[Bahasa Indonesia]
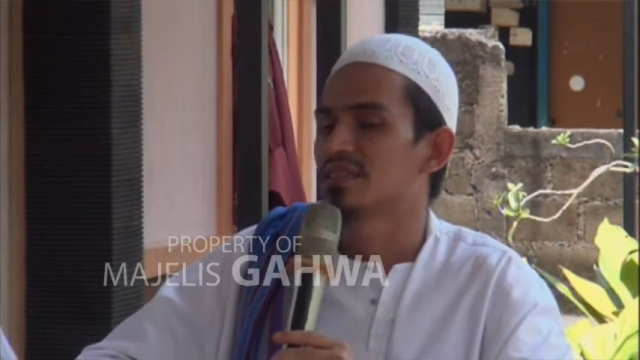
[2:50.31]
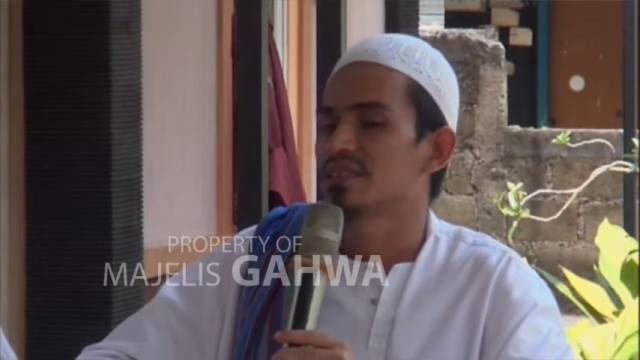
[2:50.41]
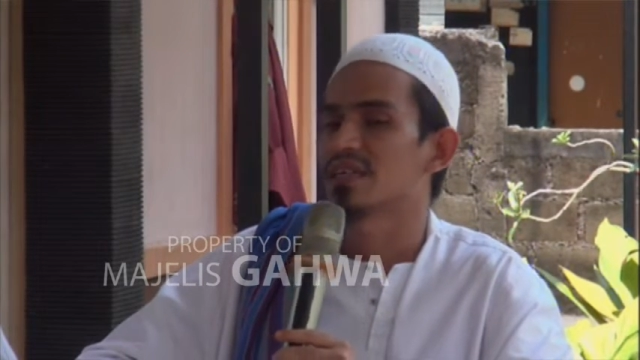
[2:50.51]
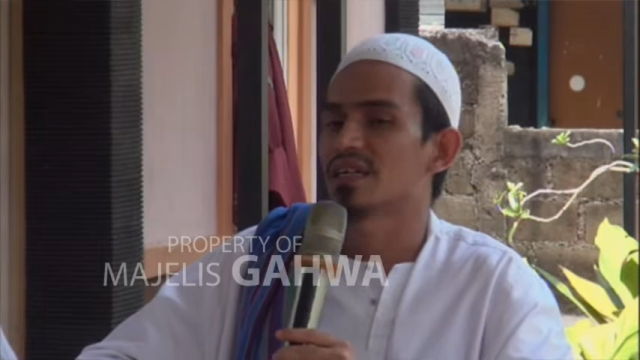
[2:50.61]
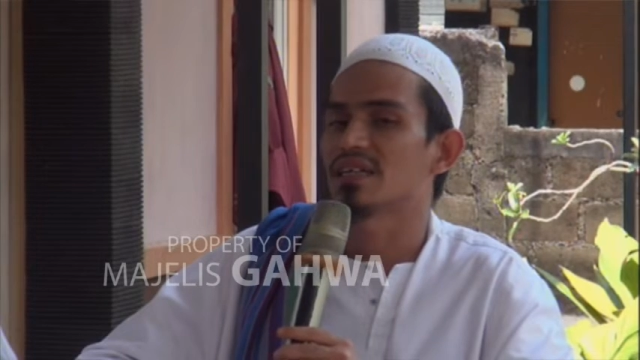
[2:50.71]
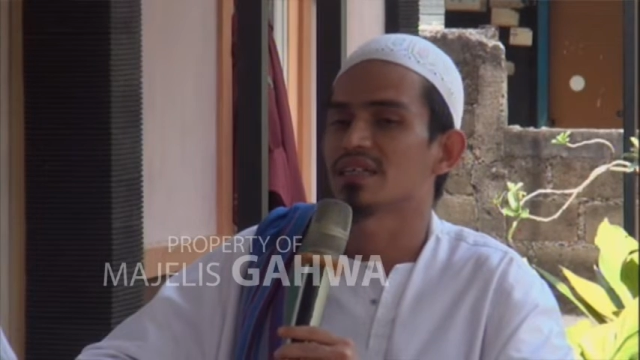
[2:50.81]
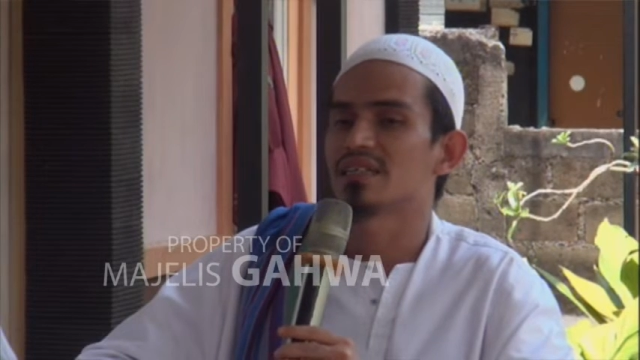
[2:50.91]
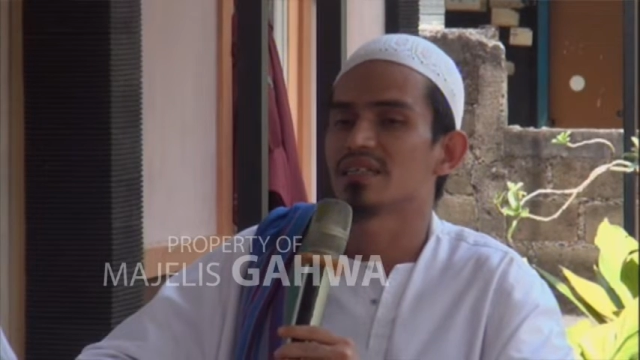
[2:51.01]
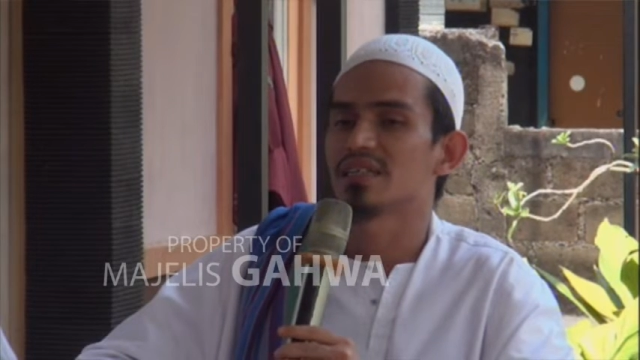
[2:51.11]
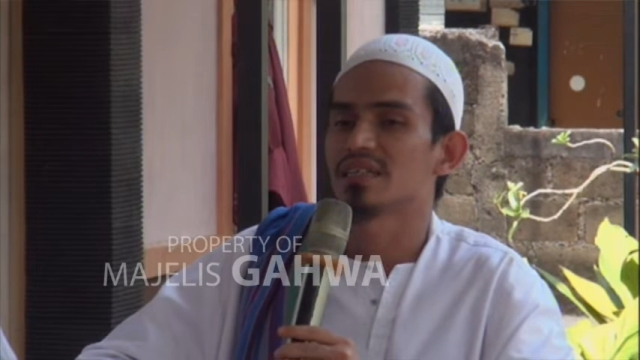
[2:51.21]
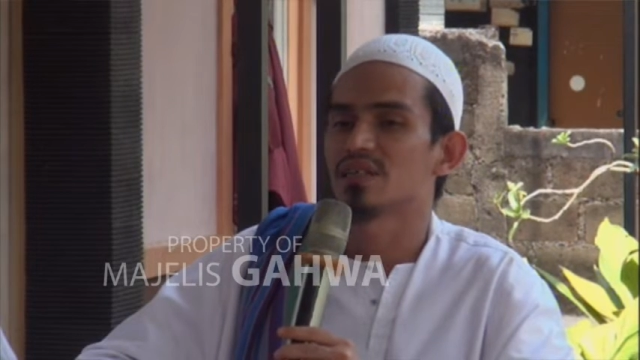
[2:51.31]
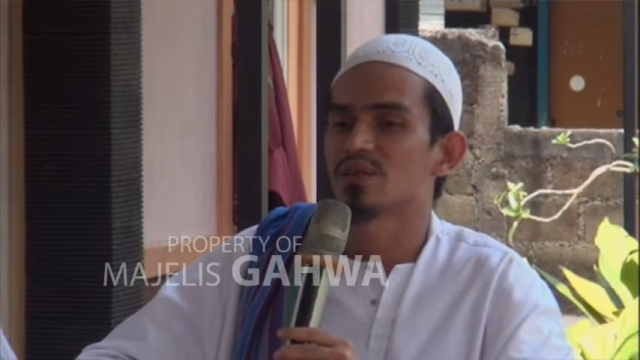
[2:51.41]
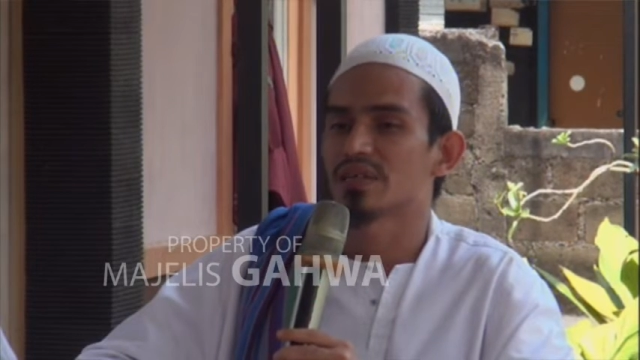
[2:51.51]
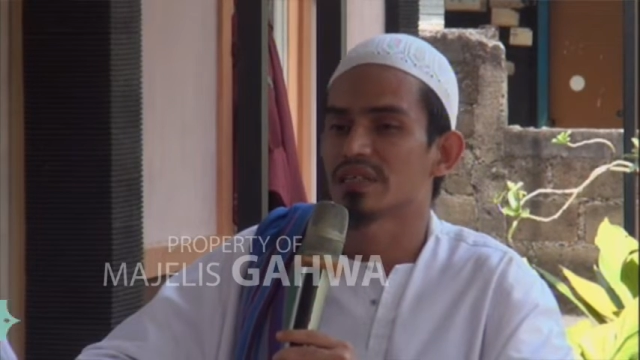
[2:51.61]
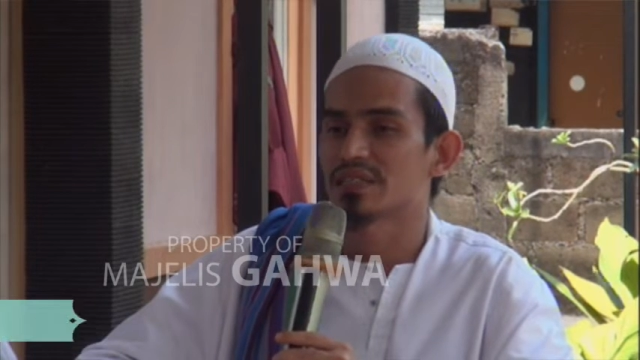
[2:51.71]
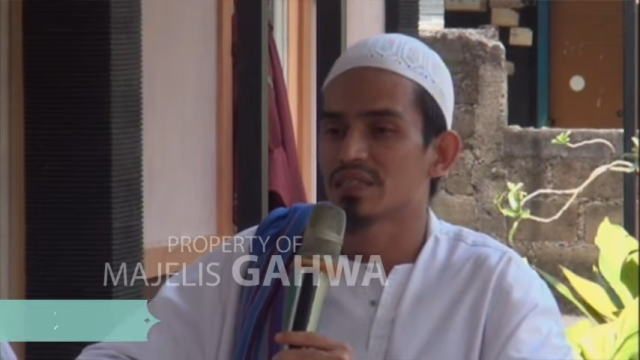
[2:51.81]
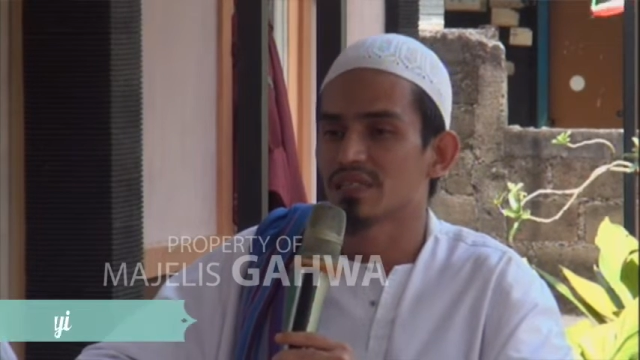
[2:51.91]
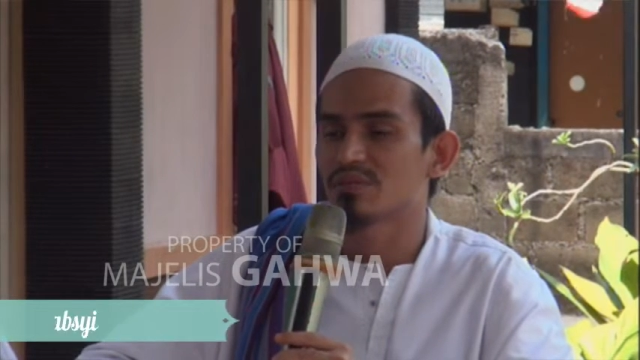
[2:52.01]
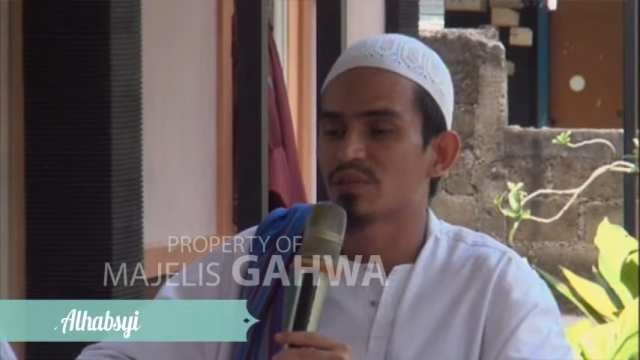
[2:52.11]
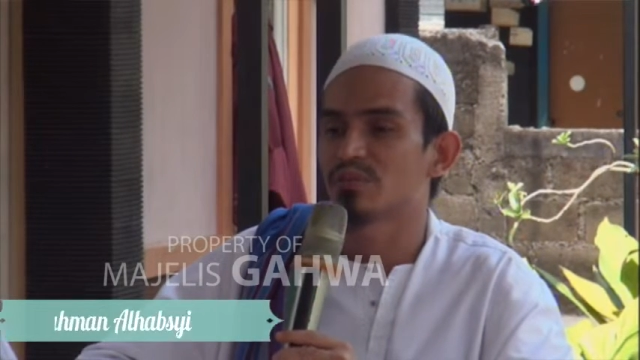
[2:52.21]
saat dia
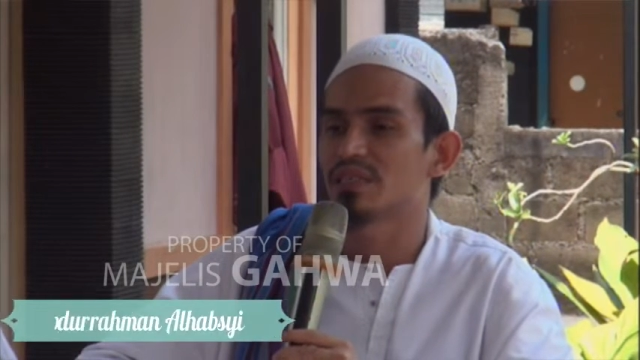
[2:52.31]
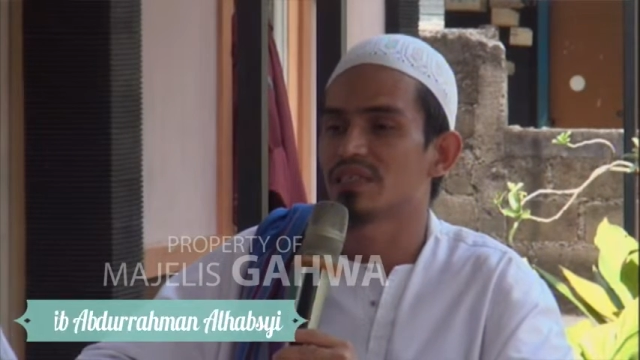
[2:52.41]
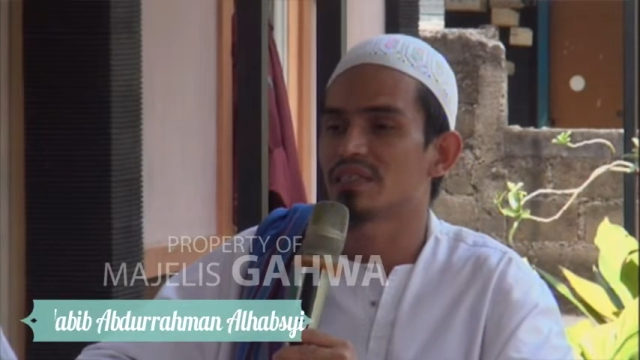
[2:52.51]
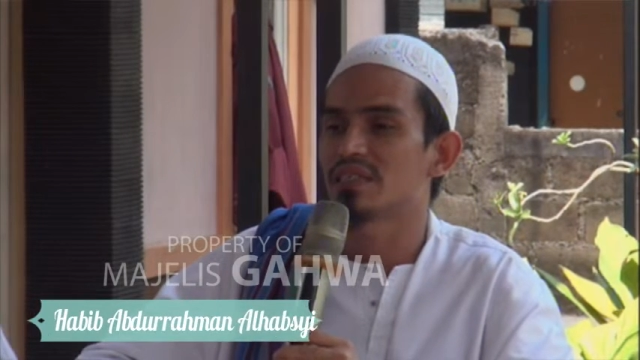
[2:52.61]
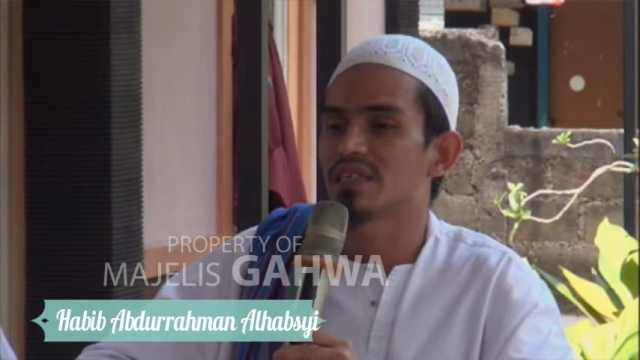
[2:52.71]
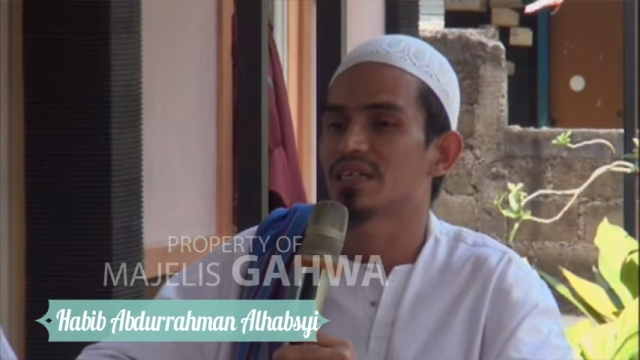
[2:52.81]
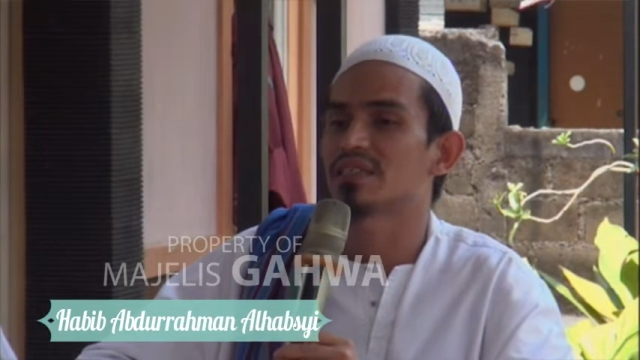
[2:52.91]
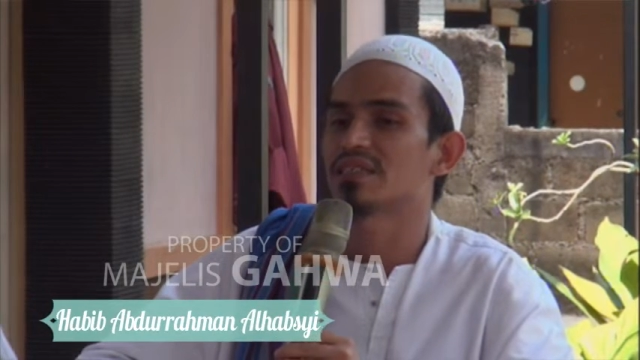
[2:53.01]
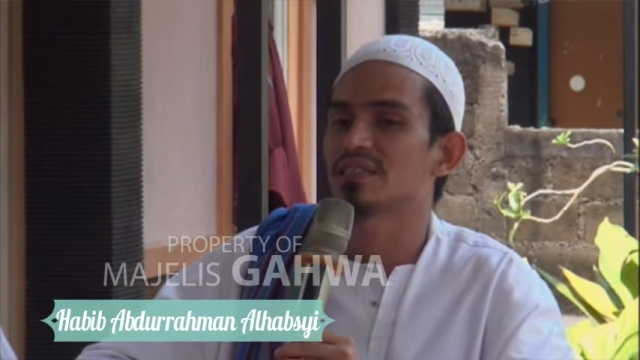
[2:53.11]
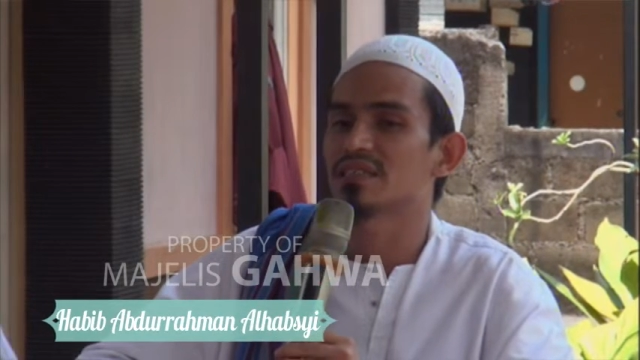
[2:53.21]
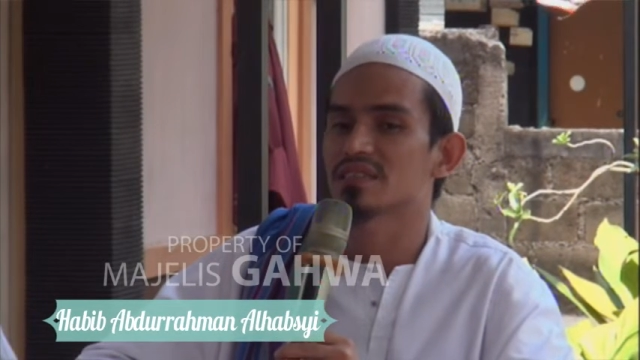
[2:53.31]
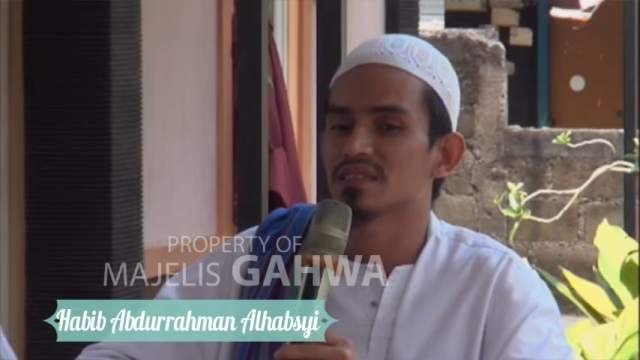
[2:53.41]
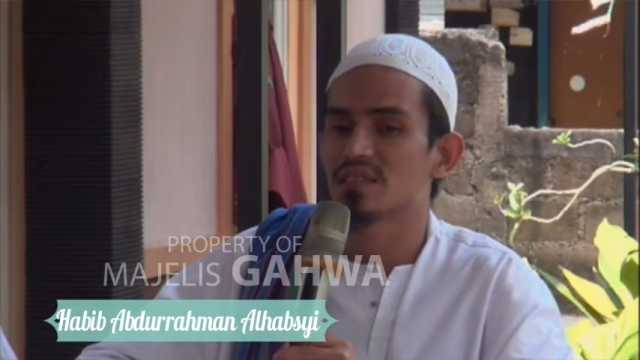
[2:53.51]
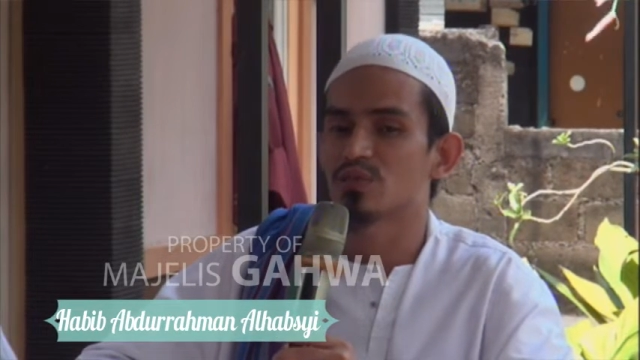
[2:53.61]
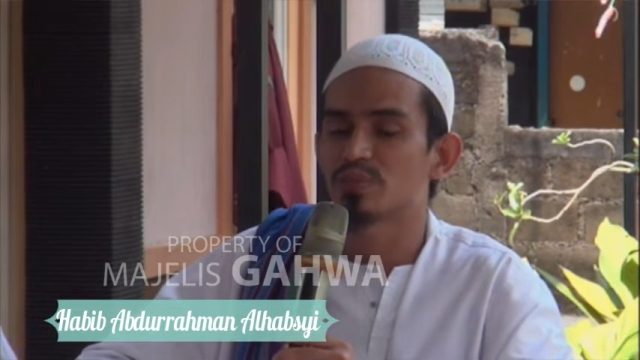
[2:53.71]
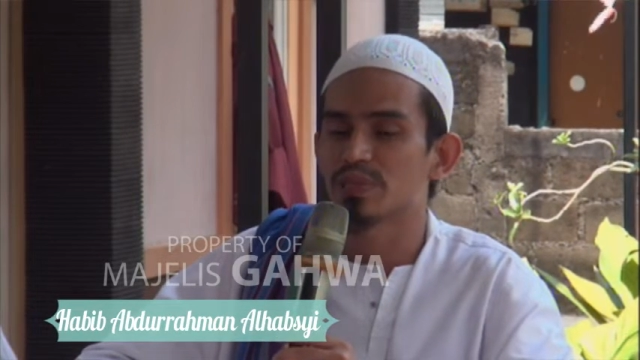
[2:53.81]
dewasa memiliki hati yang selalu